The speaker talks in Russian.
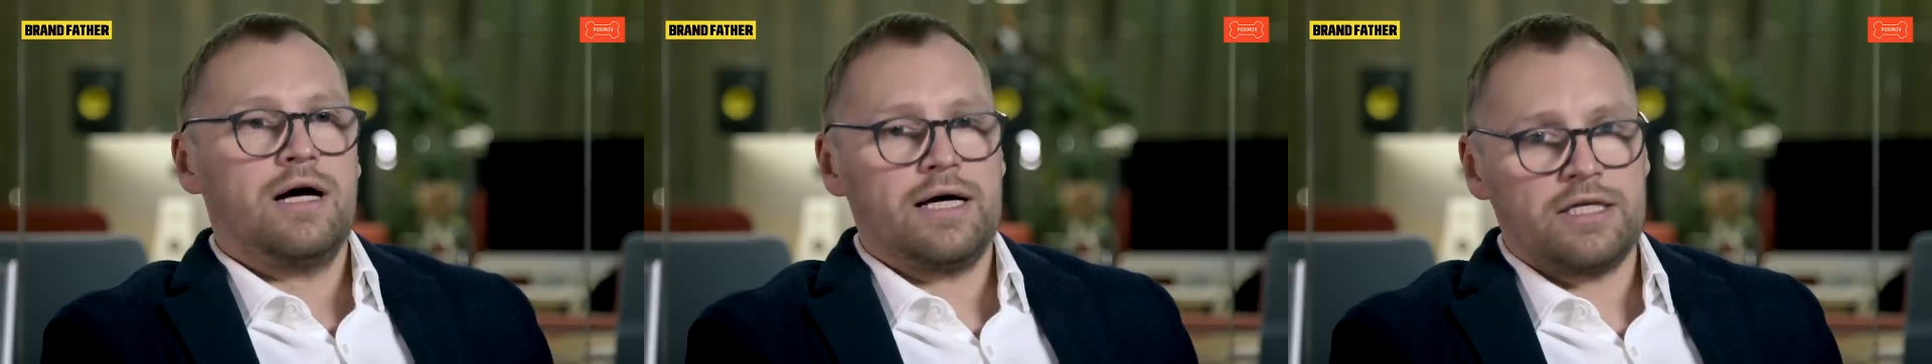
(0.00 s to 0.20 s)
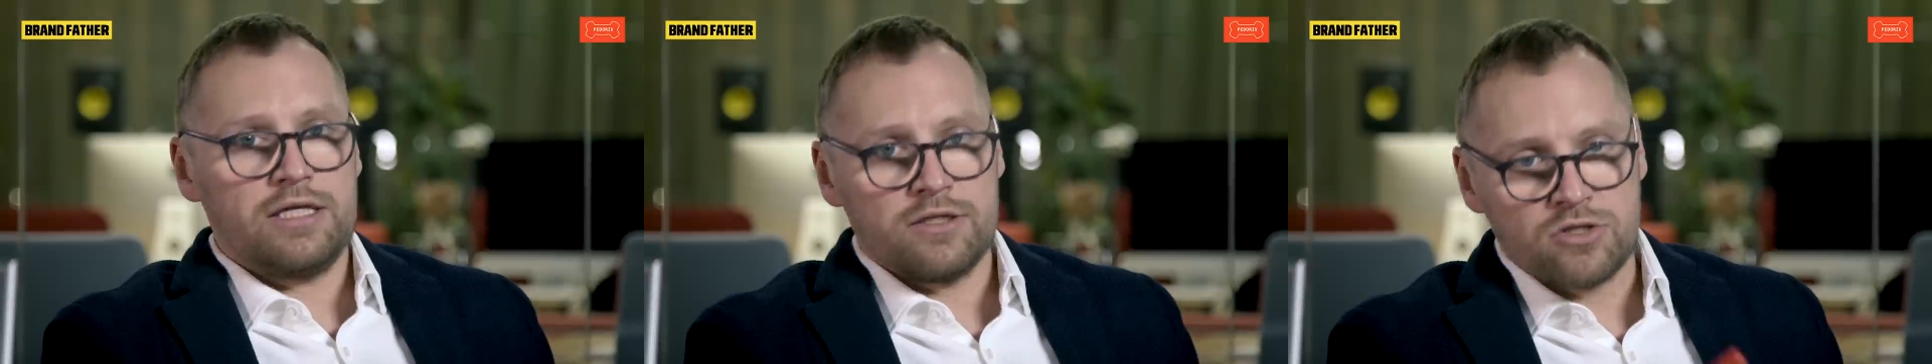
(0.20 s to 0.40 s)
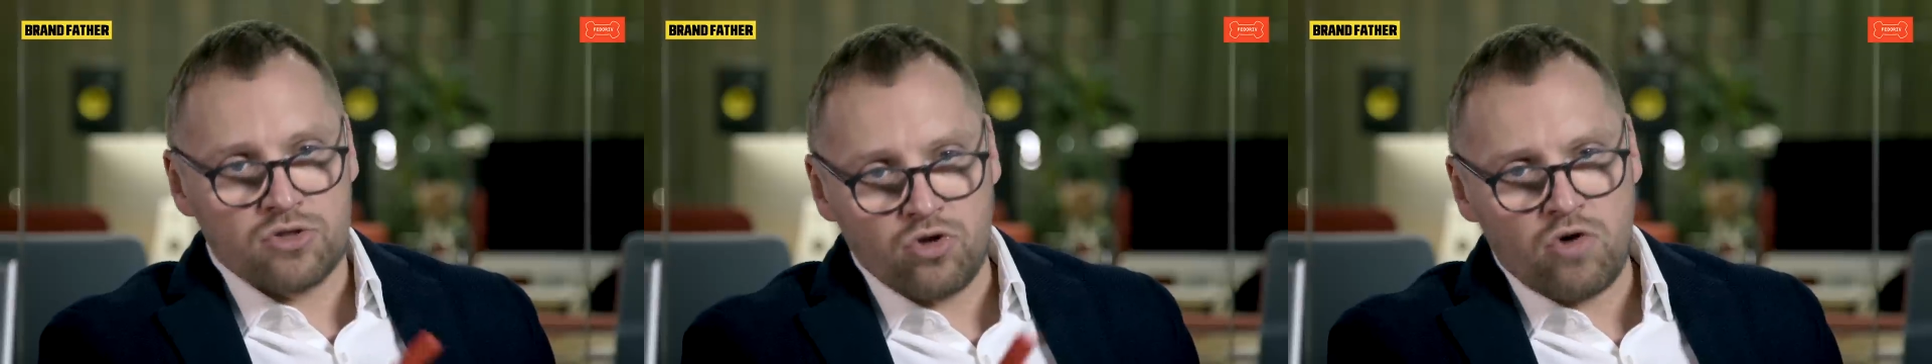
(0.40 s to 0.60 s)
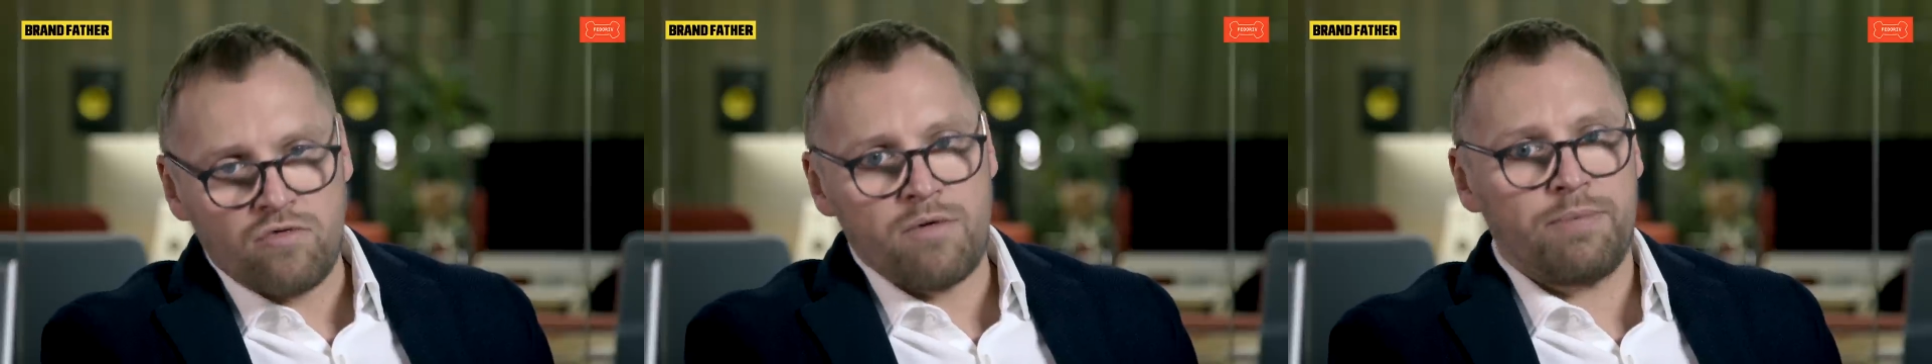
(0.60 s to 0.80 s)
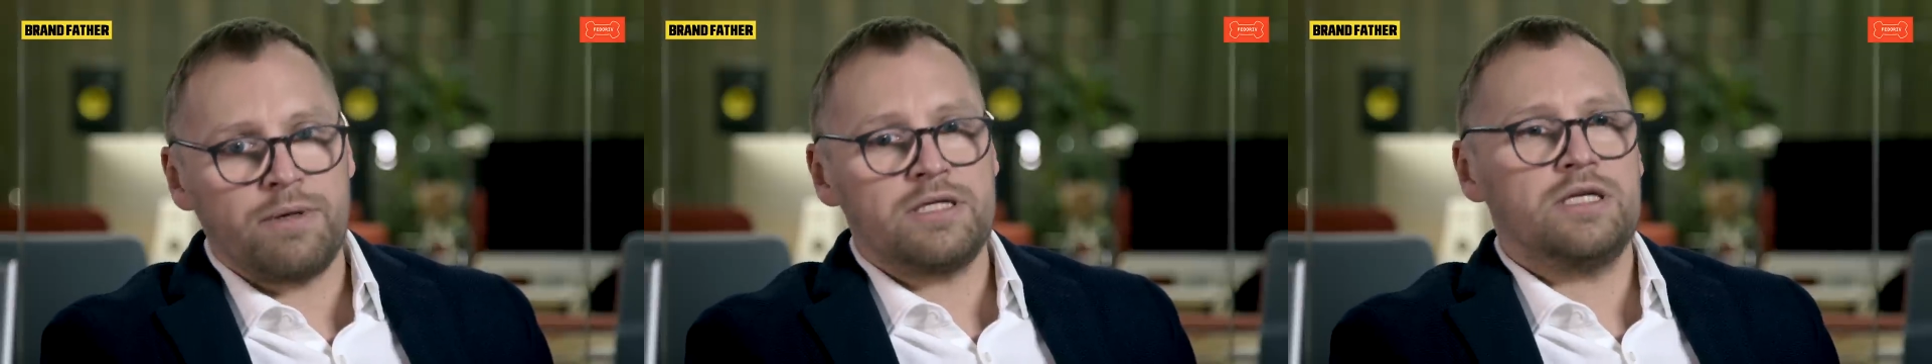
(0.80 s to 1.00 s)
хотел
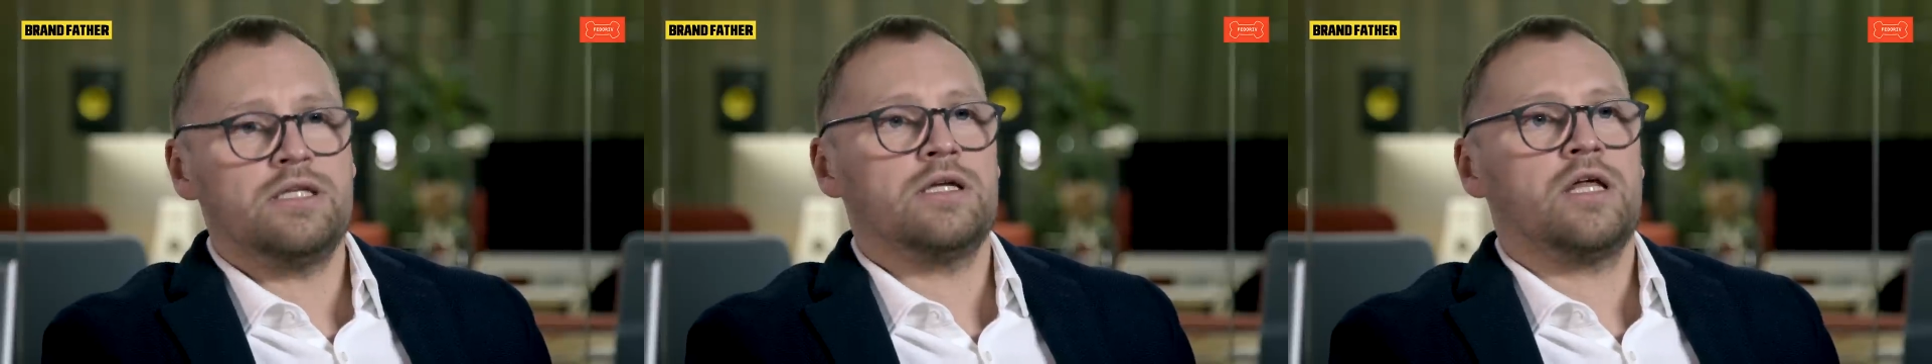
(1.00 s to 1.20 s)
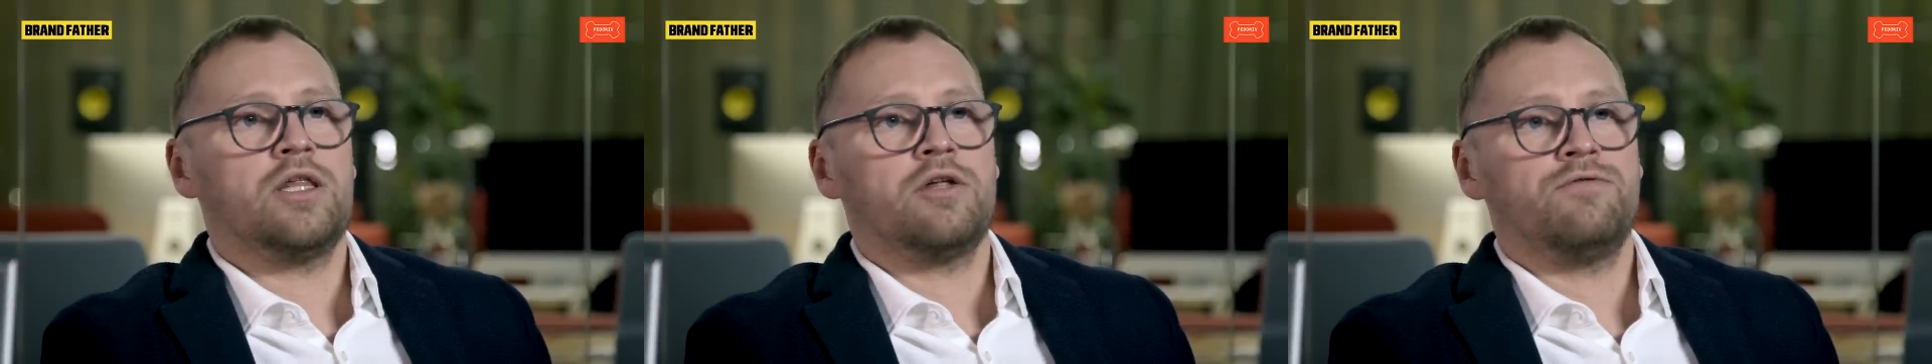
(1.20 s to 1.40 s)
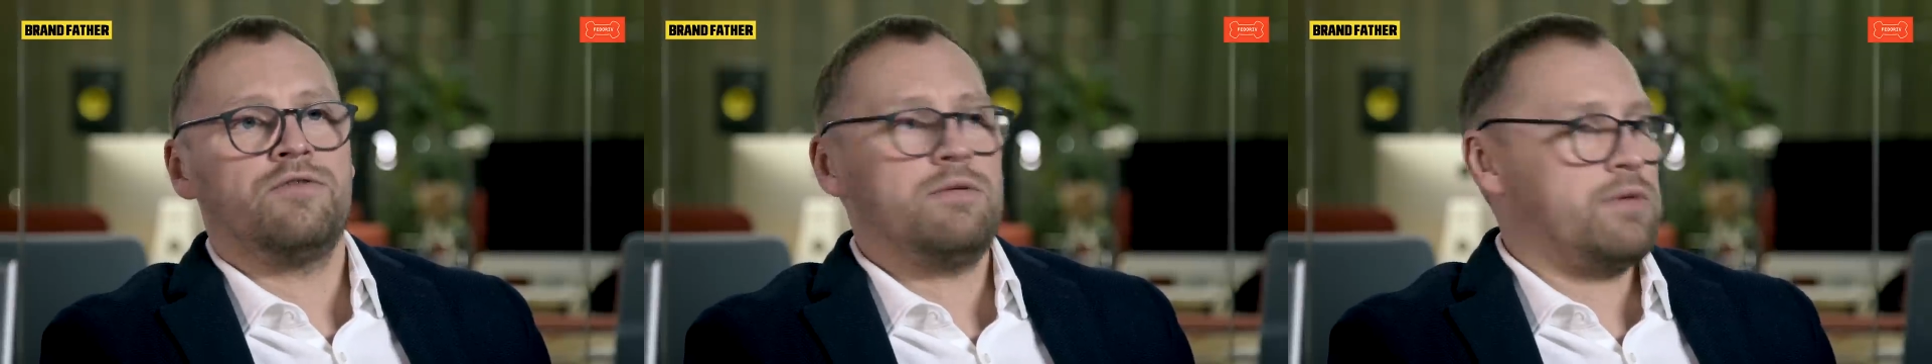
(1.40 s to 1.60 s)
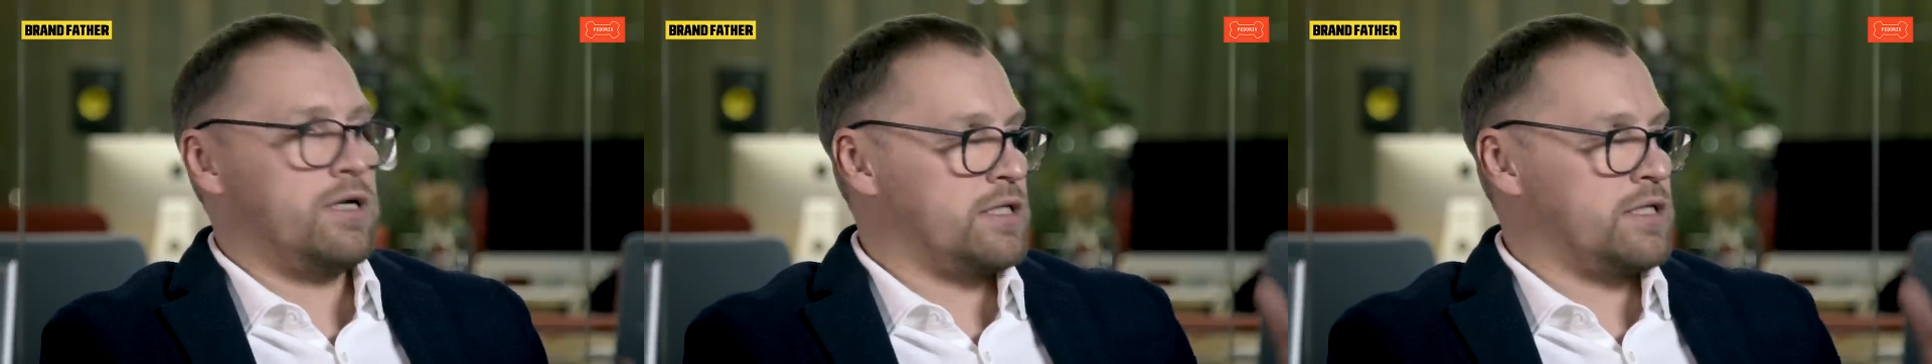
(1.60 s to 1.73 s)
снова пойти на этот фильм,